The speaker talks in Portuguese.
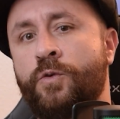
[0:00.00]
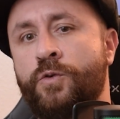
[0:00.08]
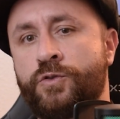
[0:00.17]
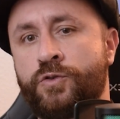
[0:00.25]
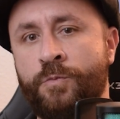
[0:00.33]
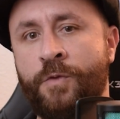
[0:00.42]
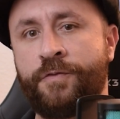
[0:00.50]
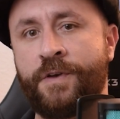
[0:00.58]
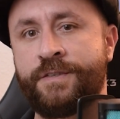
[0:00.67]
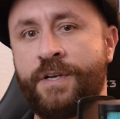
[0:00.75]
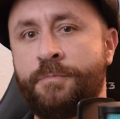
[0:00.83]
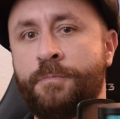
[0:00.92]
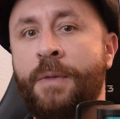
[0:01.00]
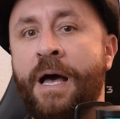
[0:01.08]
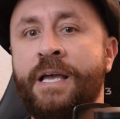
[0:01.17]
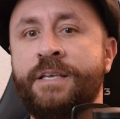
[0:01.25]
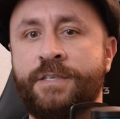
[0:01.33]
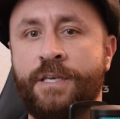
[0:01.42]
costuma fazer
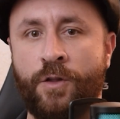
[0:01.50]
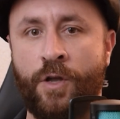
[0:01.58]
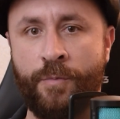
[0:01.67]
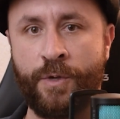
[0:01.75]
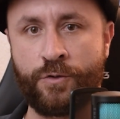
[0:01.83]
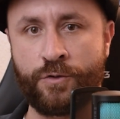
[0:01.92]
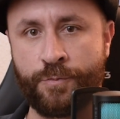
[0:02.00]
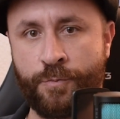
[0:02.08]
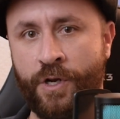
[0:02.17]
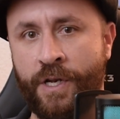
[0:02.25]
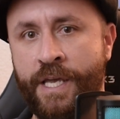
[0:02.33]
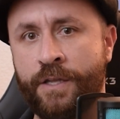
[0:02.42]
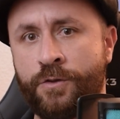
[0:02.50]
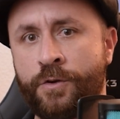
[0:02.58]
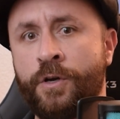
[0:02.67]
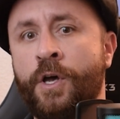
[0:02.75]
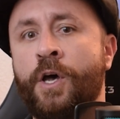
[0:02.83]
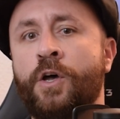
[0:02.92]
mais quilômetros por
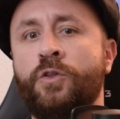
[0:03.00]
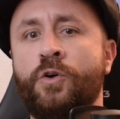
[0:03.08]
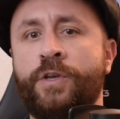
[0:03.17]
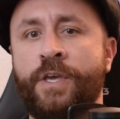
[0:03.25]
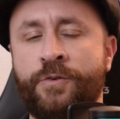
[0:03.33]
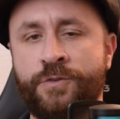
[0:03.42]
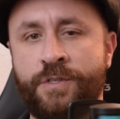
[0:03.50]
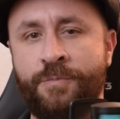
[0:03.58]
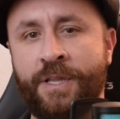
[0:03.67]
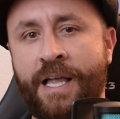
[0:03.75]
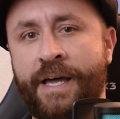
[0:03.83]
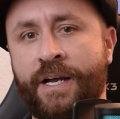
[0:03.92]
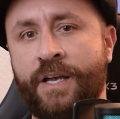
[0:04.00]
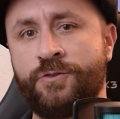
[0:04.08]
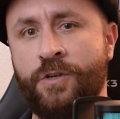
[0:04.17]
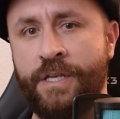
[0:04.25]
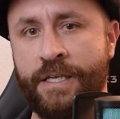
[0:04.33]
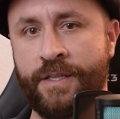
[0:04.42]
litro do que um similar à
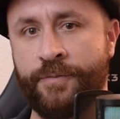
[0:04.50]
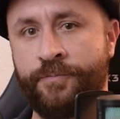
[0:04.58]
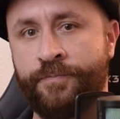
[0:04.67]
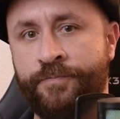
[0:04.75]
gasolina.